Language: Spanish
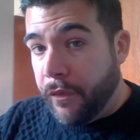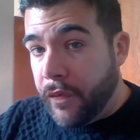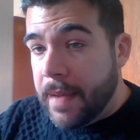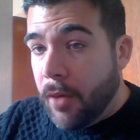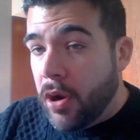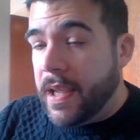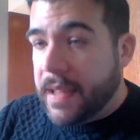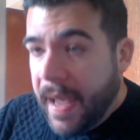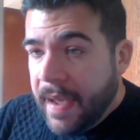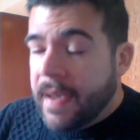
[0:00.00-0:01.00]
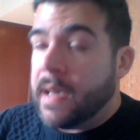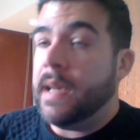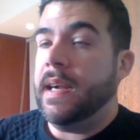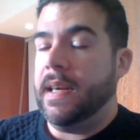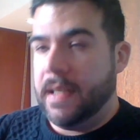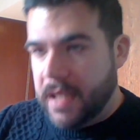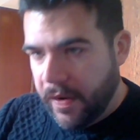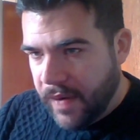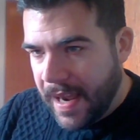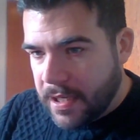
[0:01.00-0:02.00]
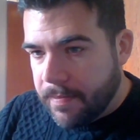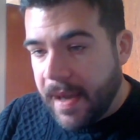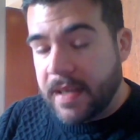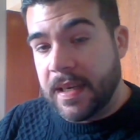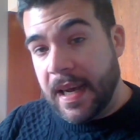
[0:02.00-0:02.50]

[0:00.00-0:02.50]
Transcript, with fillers: frivolité de flashbacks.